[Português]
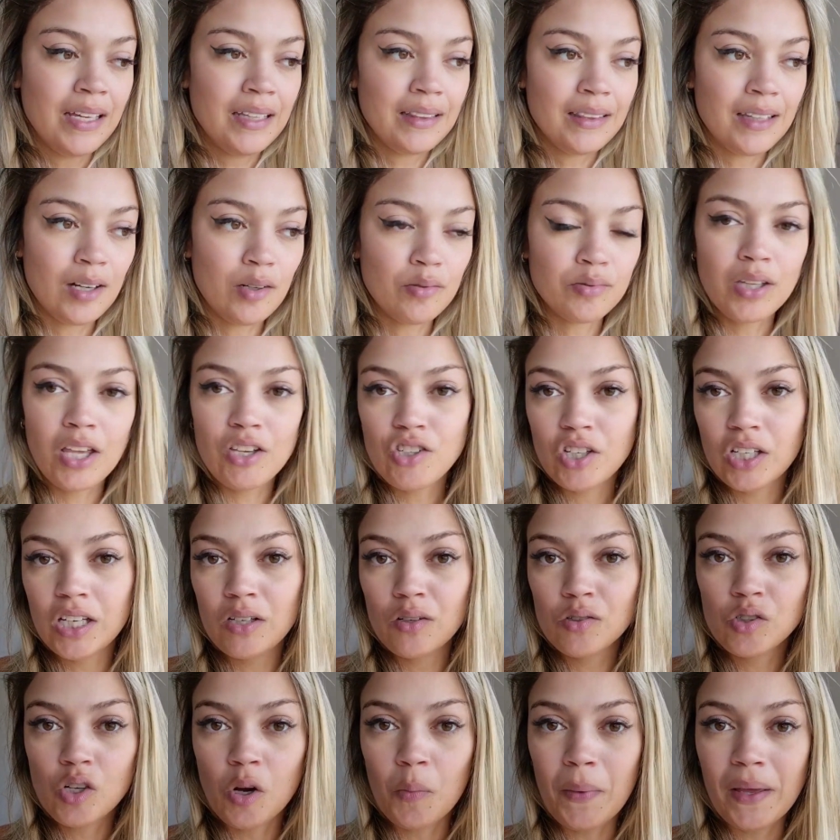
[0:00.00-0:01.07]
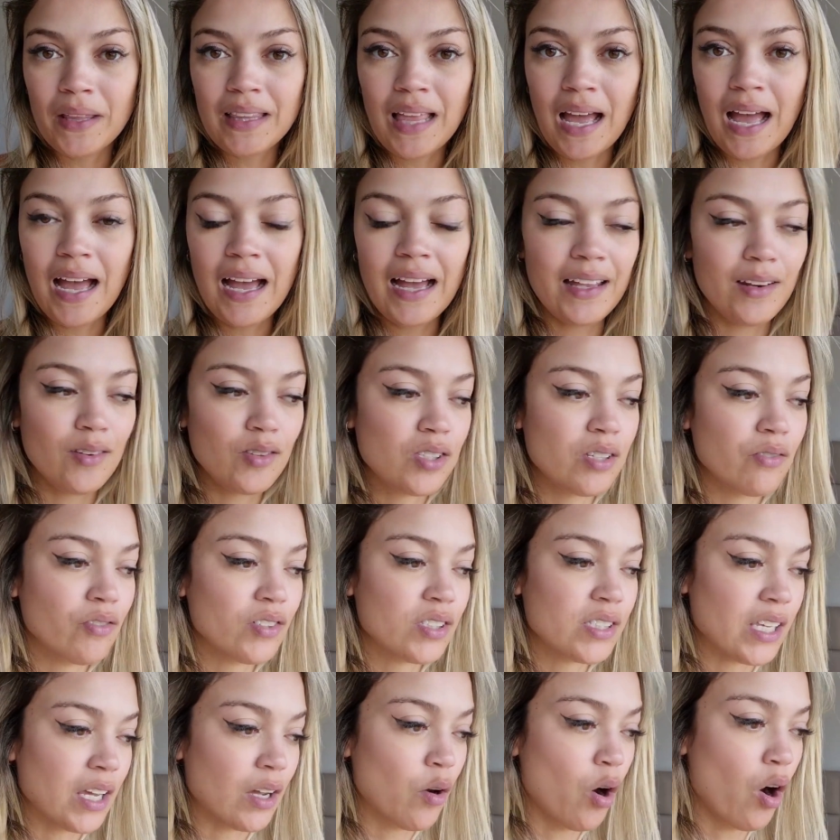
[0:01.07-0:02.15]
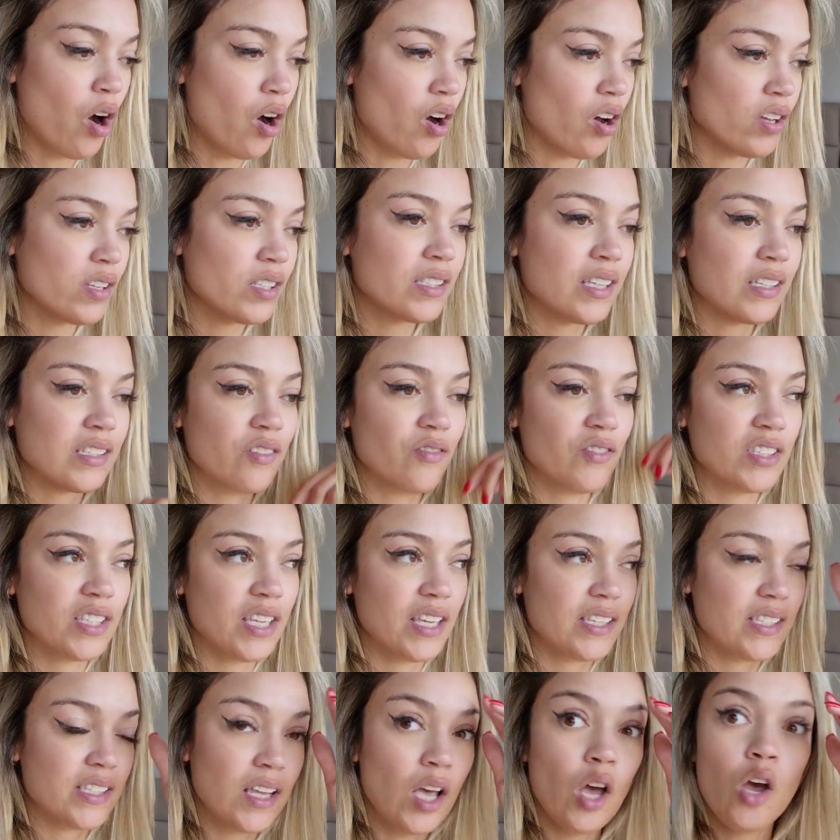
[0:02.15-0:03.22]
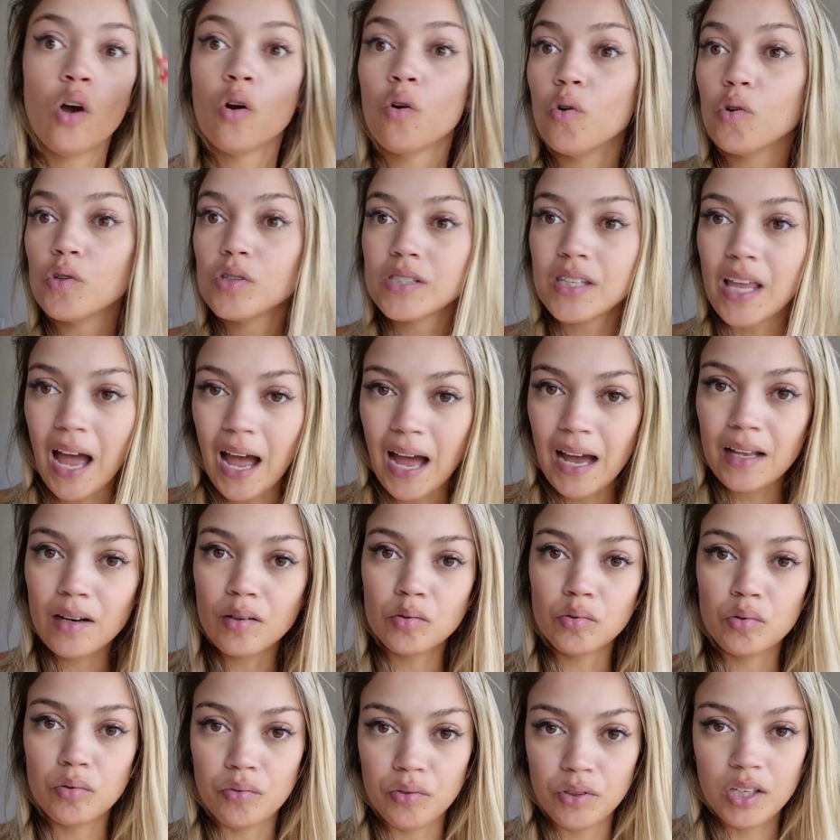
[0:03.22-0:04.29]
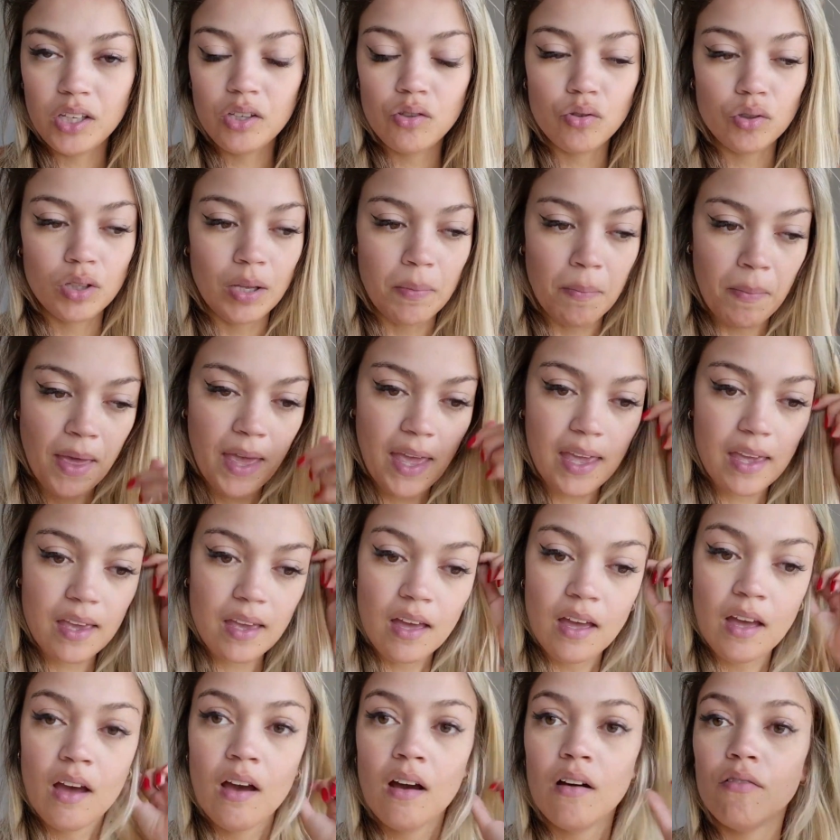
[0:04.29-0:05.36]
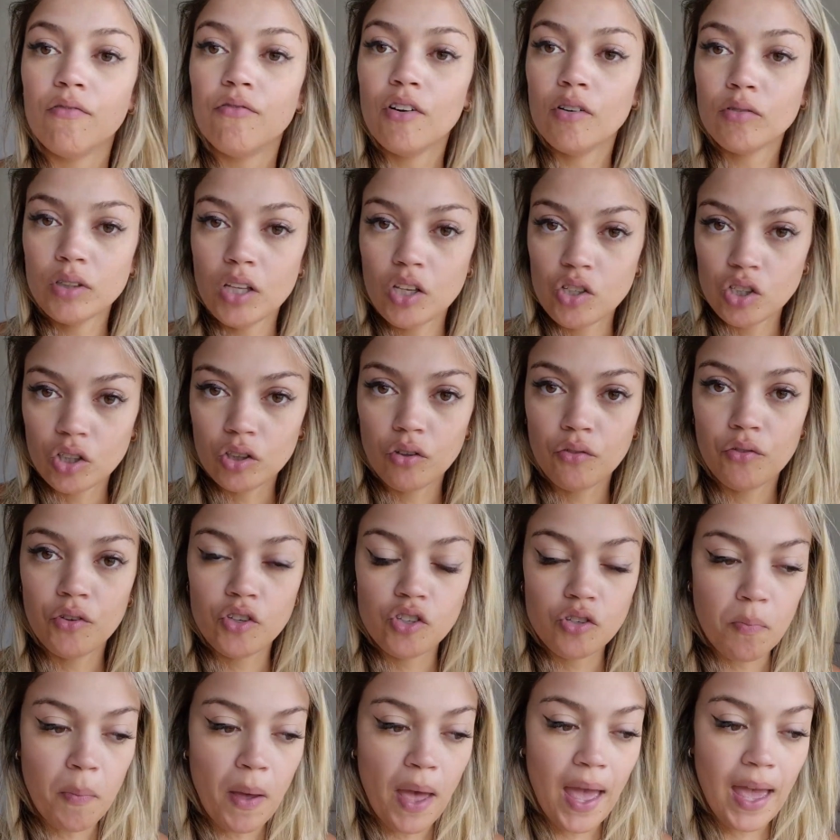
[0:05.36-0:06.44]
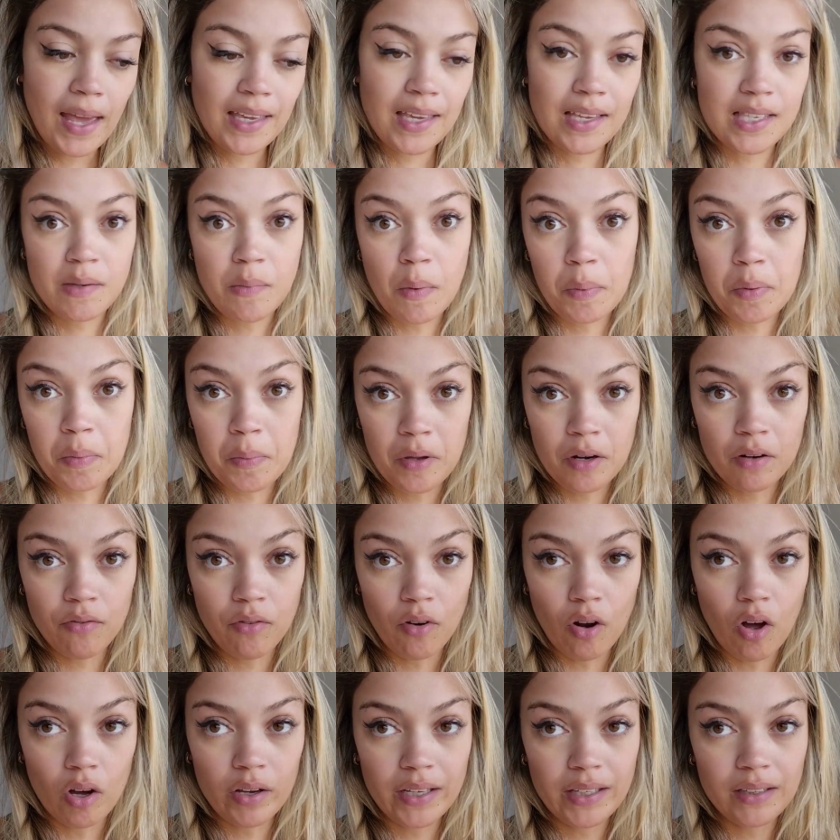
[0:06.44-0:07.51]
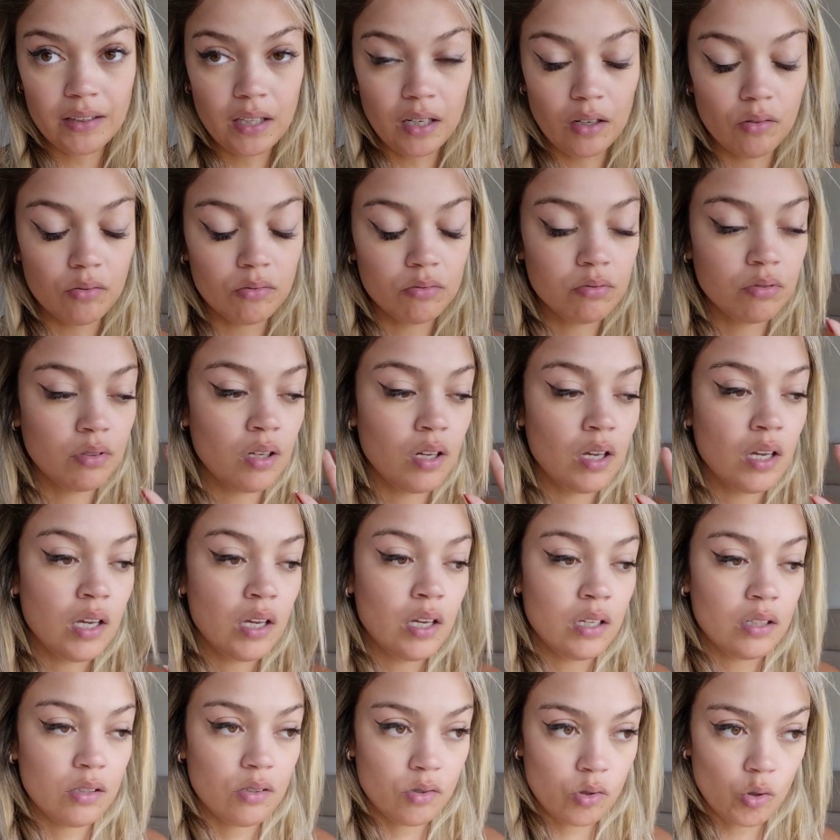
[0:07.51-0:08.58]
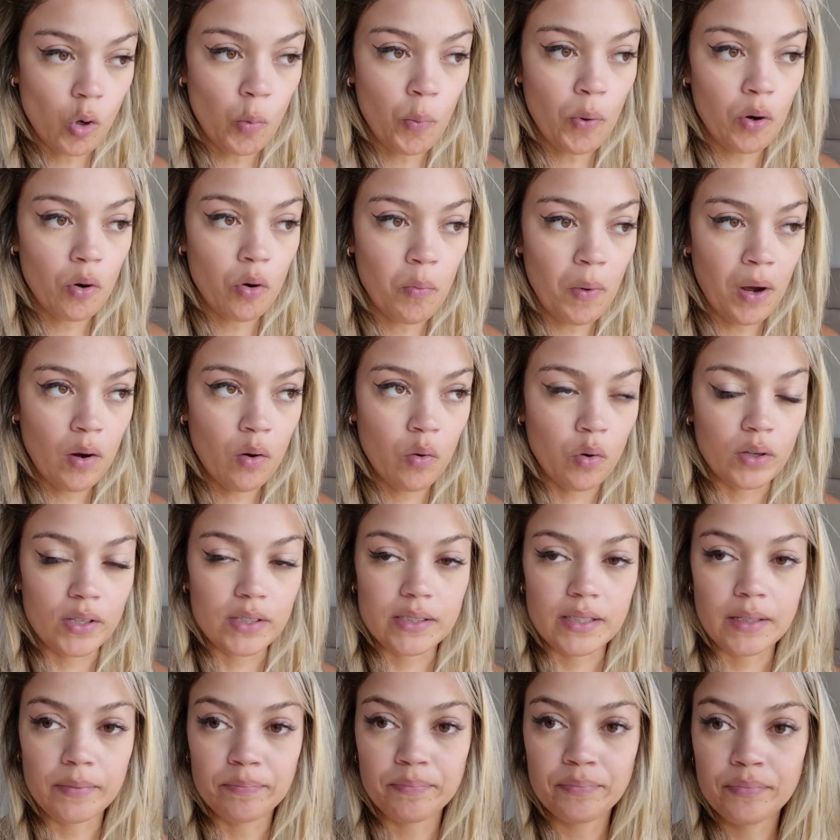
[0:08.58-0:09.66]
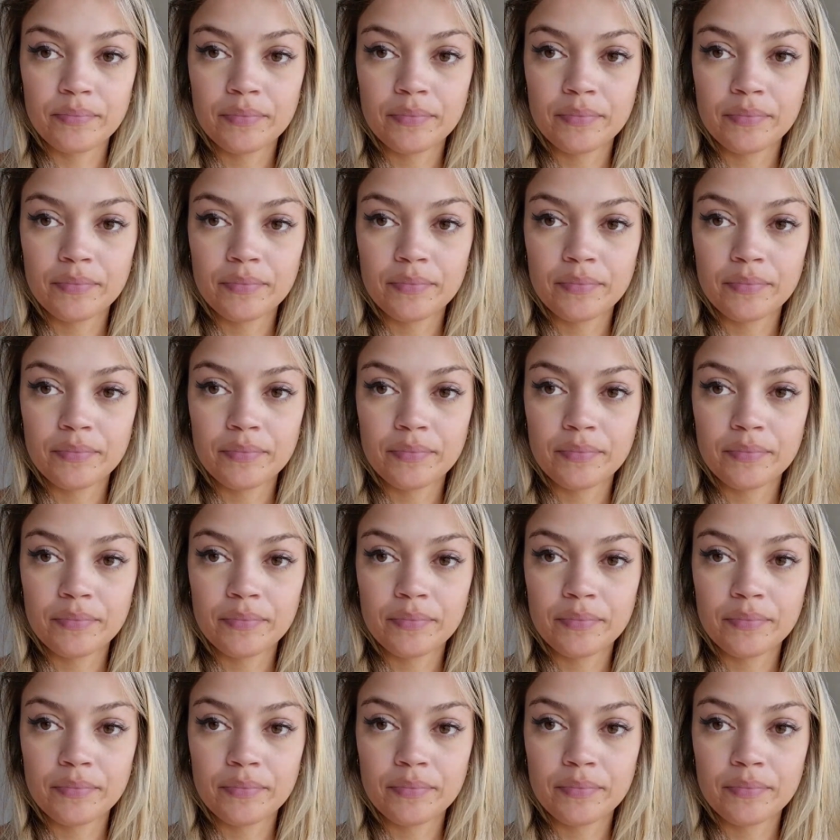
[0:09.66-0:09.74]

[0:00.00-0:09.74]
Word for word: Então, deixa aqui nos comentários se você gosta, se vocês gostaram do vídeo também. Vão deixando feedback, esse é meu primeiro vlog, então desculpa alguma coisa.